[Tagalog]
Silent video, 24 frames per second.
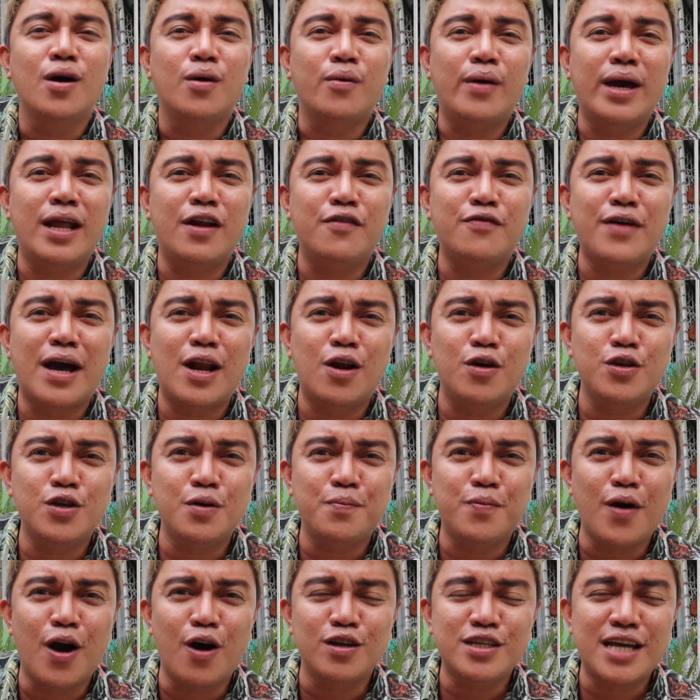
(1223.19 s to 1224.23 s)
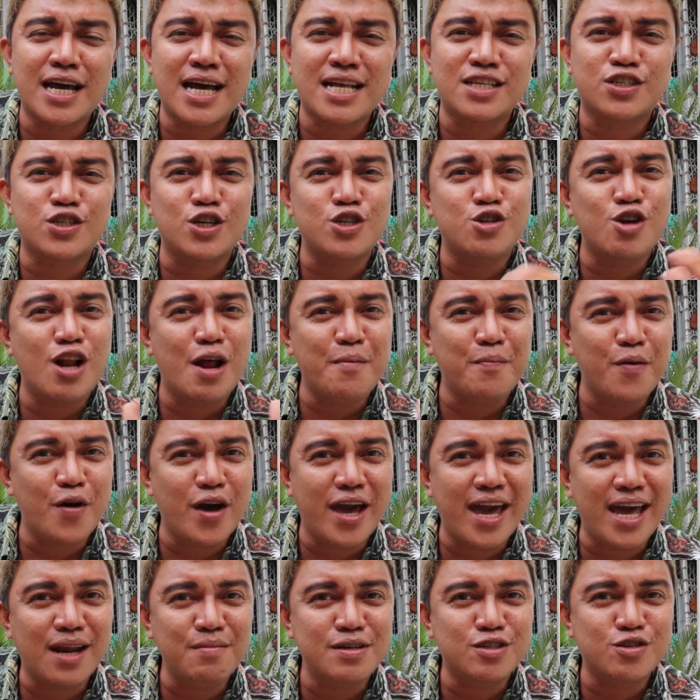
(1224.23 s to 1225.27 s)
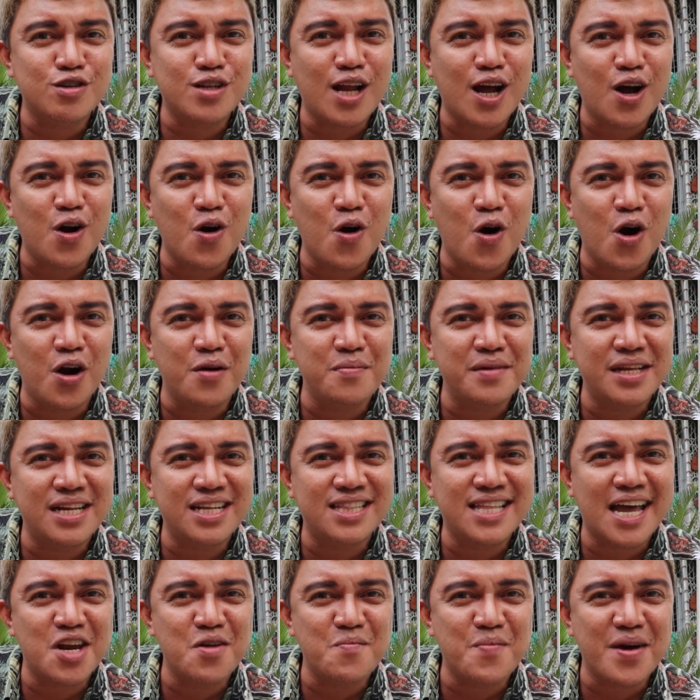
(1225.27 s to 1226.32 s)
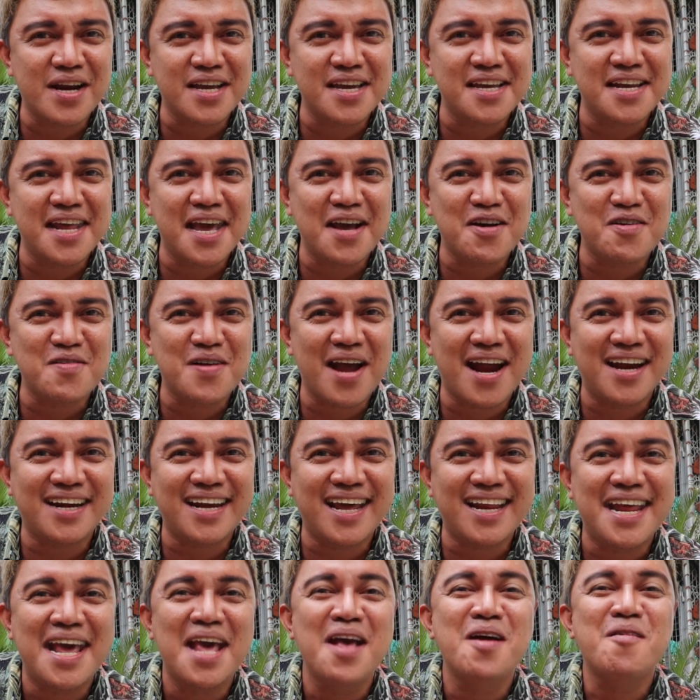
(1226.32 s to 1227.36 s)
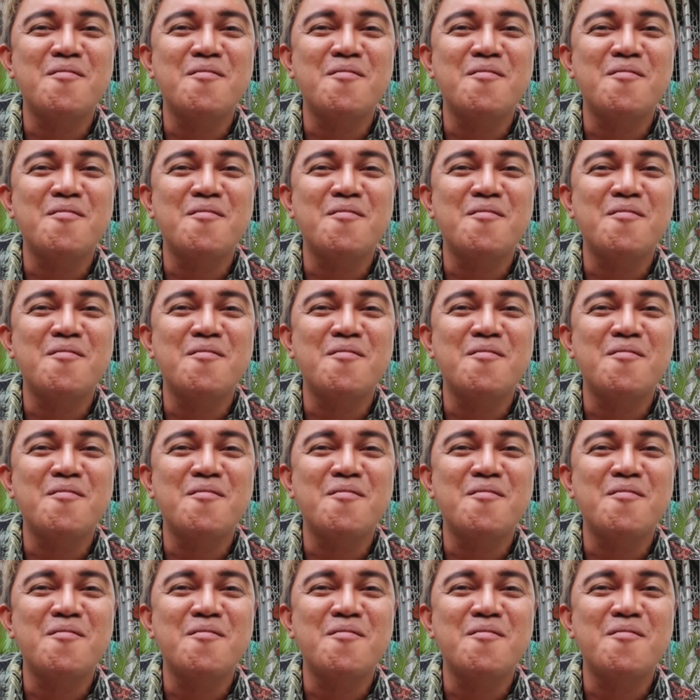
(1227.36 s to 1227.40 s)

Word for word: Well, follow nyo po ako dyan. Search nyo na po Hermes Sunaho or Mini Dino Park and Eco Garden.